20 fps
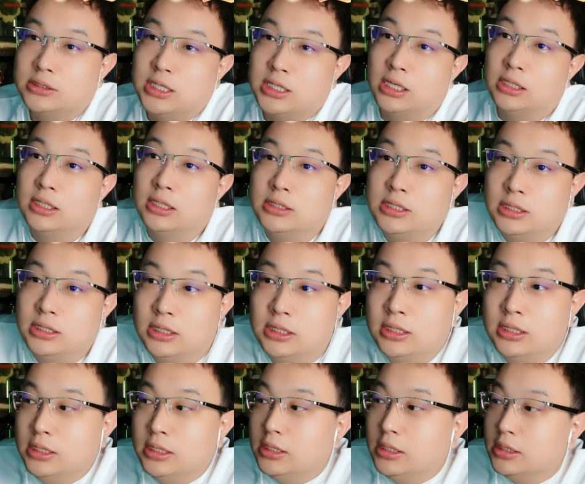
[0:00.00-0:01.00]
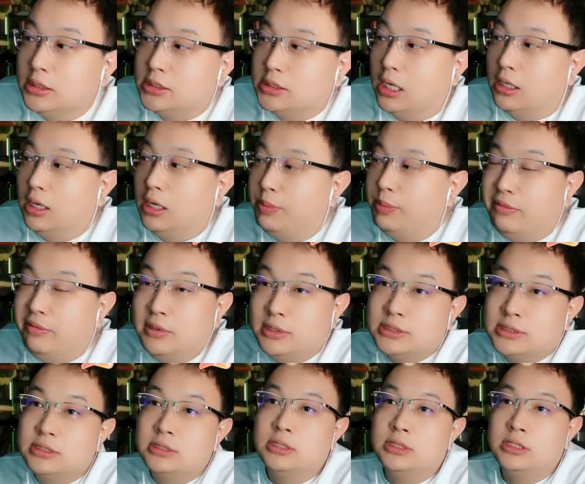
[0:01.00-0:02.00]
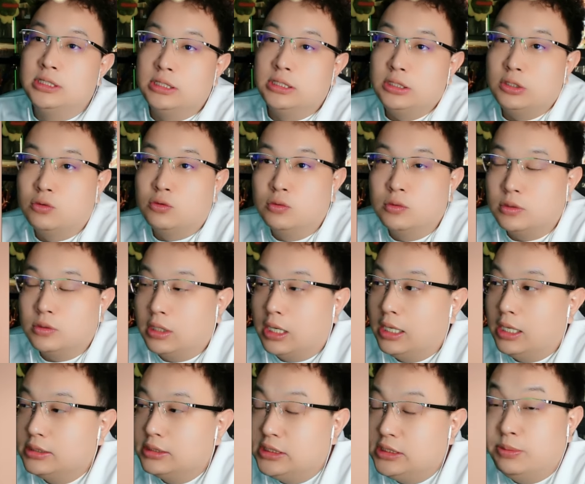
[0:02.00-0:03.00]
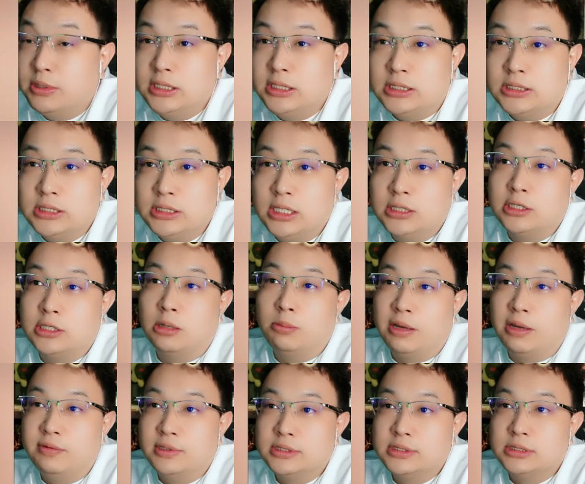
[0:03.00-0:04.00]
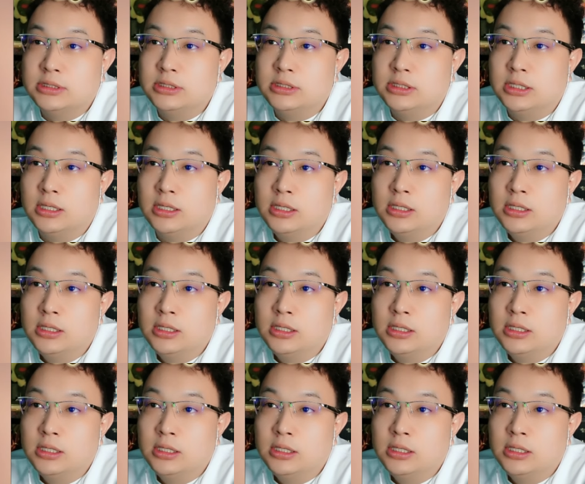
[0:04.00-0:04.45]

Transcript: 了这个。涨了百分之四十几，你工呃基本底薪也涨百分之四十几，